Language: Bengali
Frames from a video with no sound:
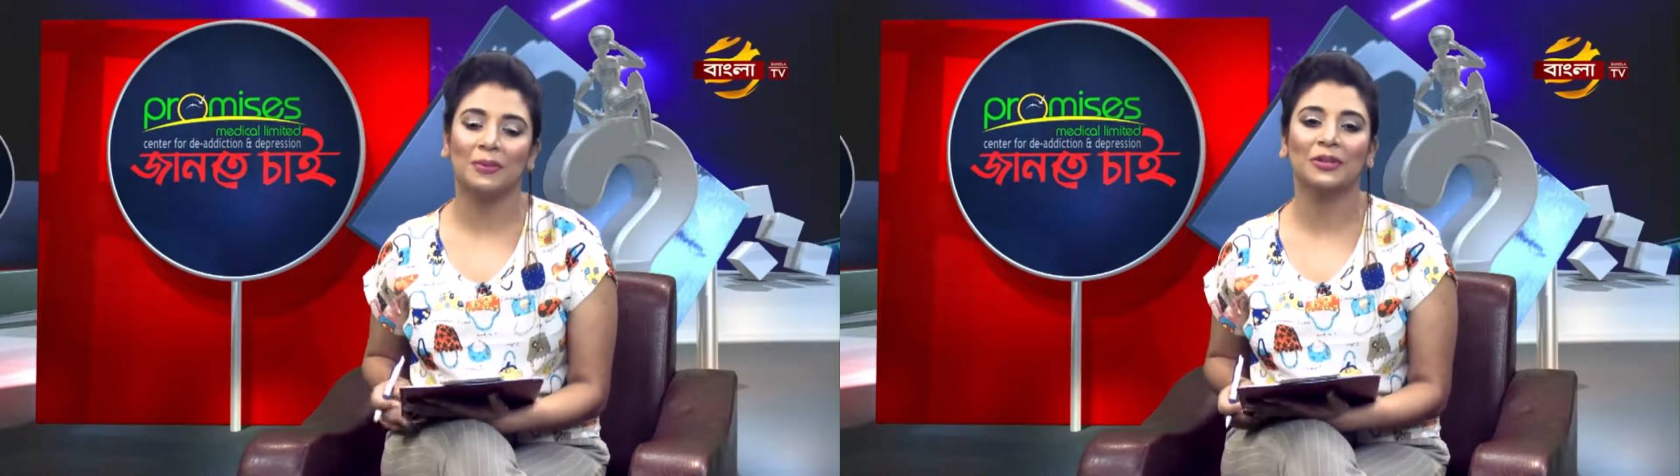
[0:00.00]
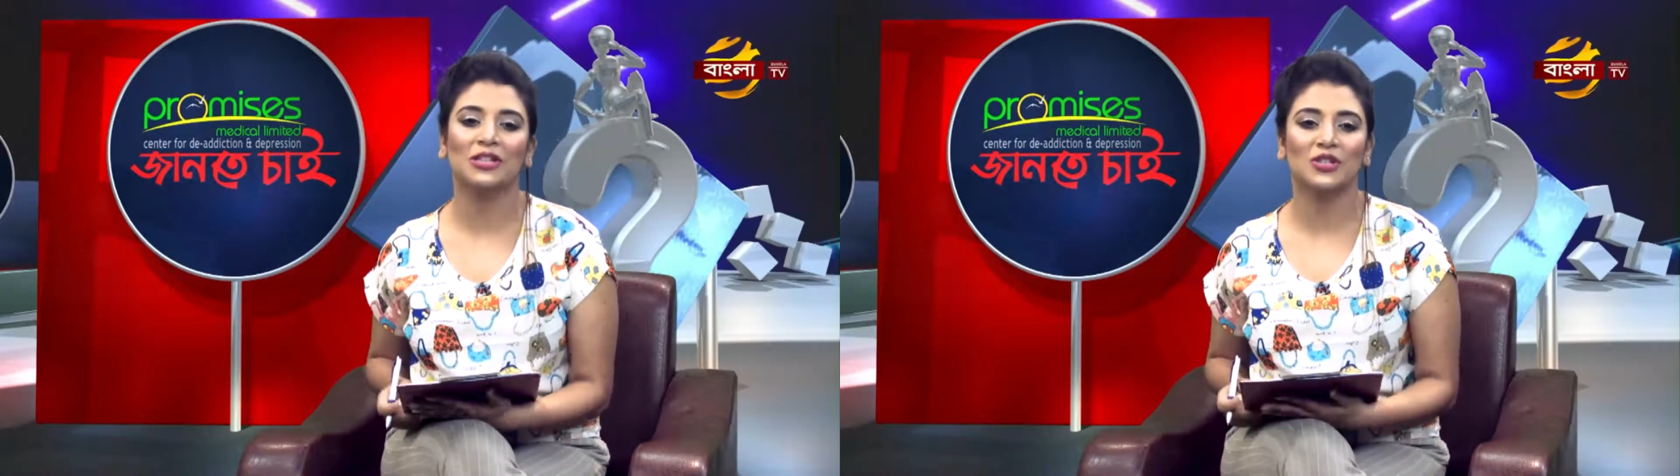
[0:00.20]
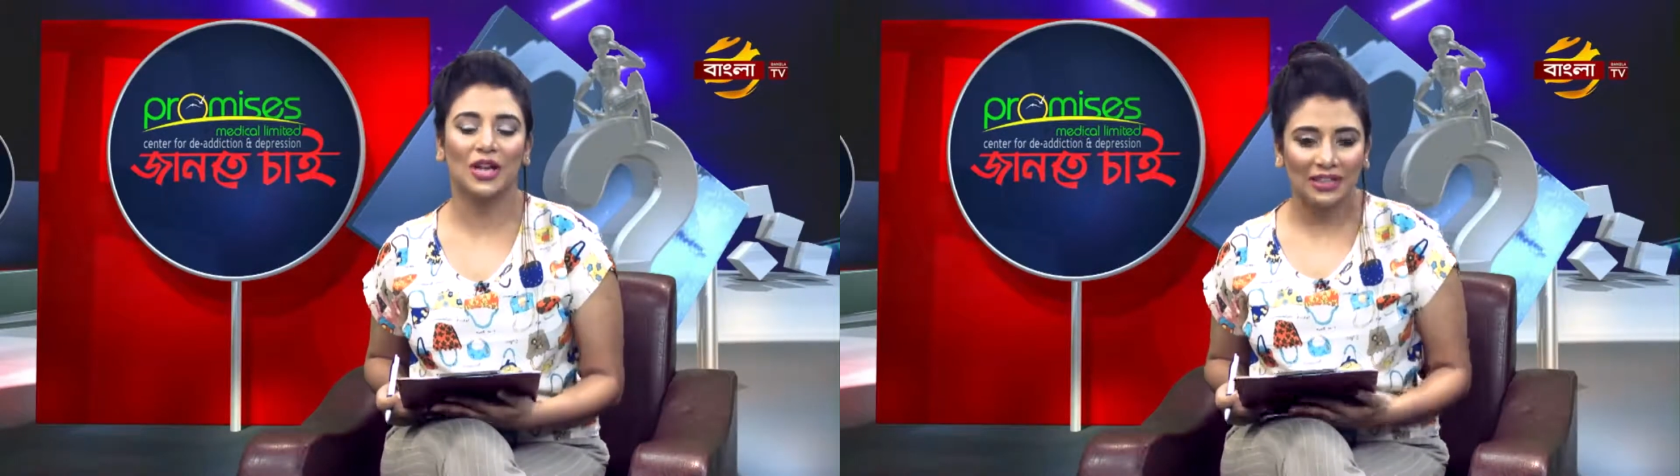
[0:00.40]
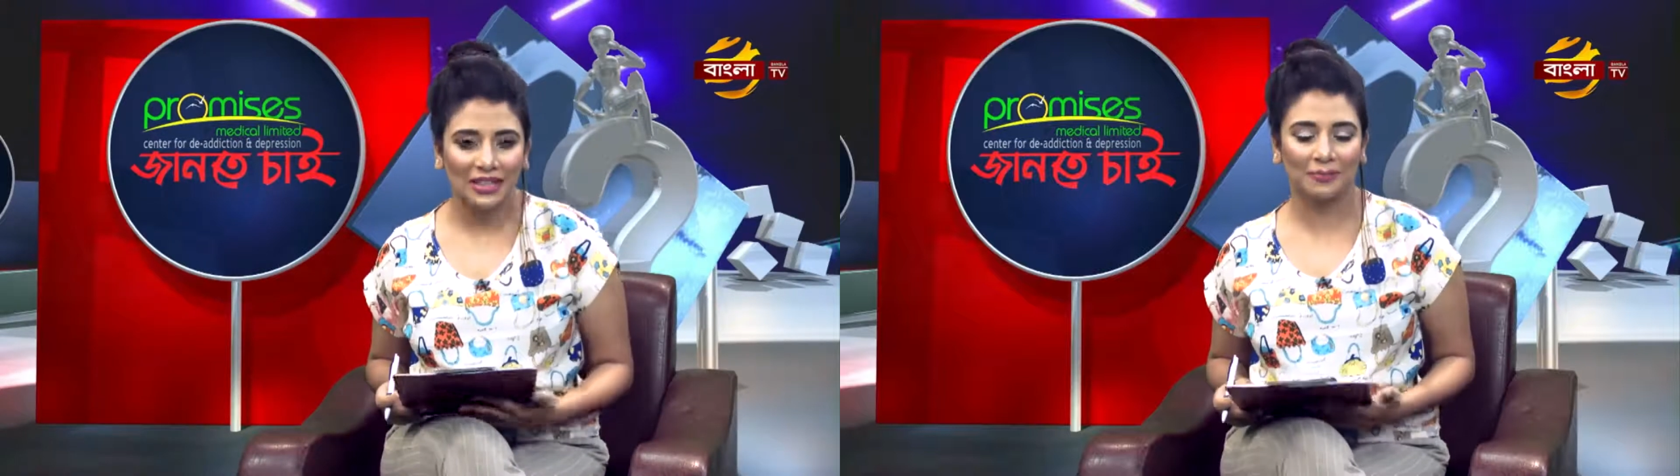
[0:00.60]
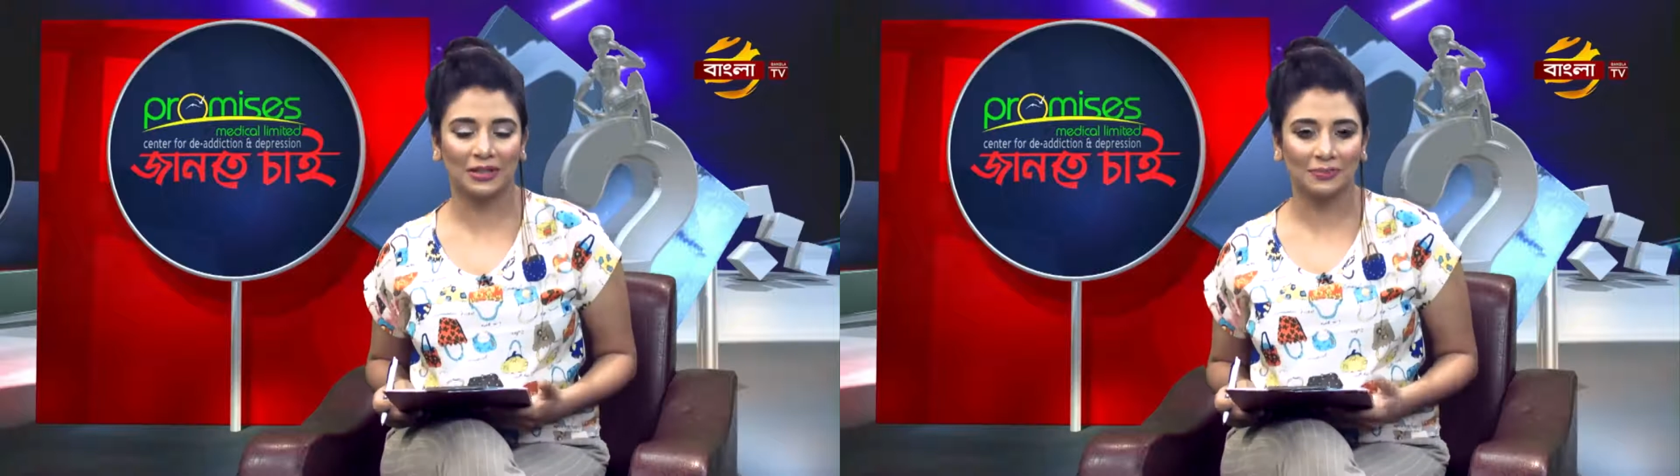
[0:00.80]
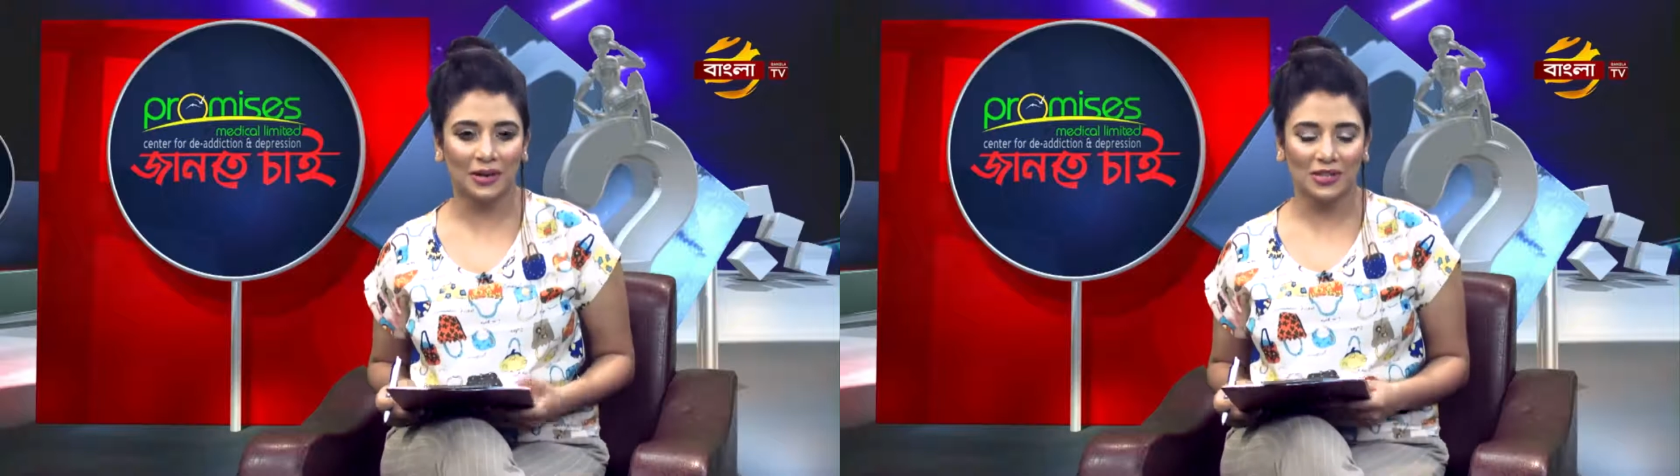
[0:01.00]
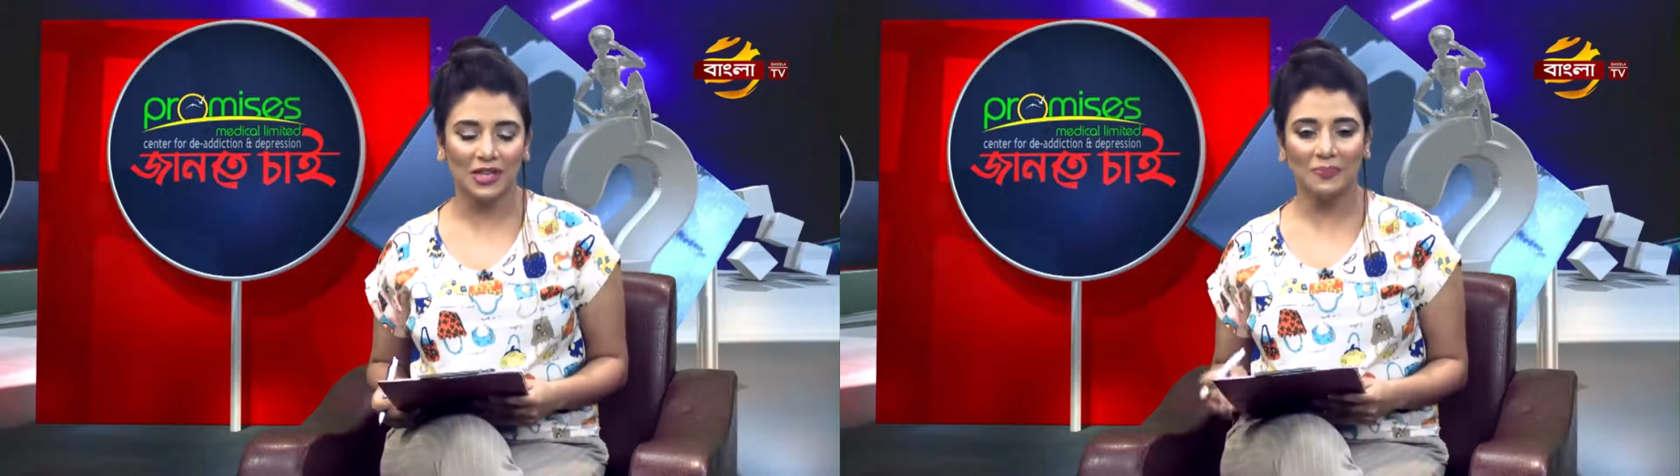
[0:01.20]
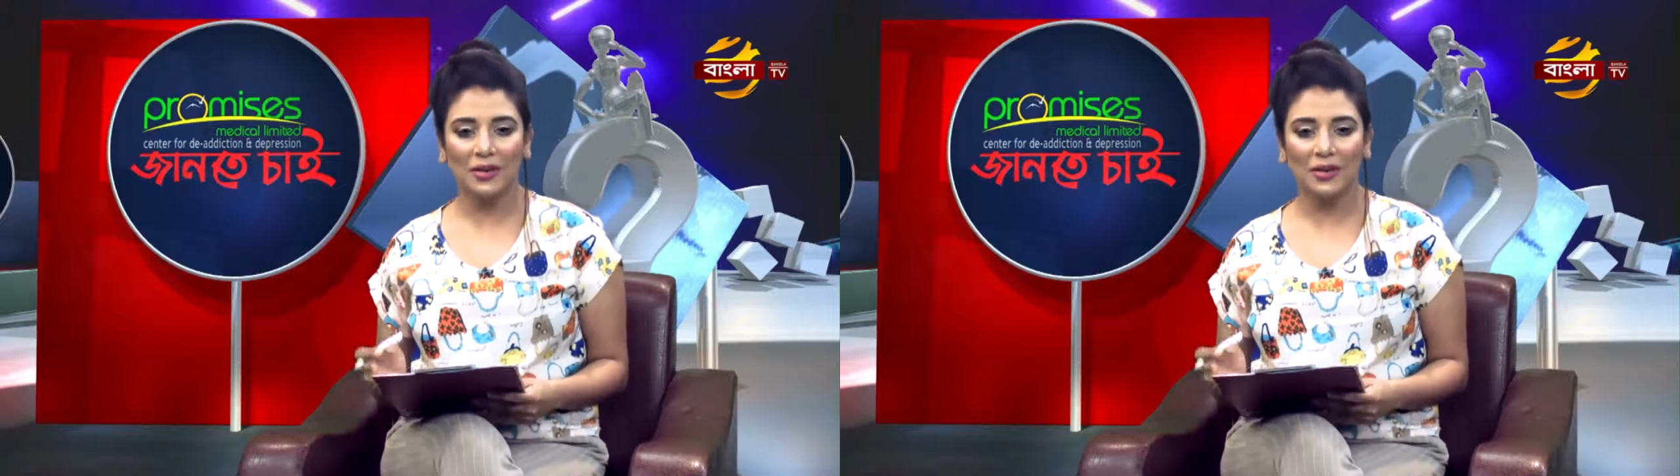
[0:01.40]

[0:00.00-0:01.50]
আপনাদের সাথে আপনাদের পাশে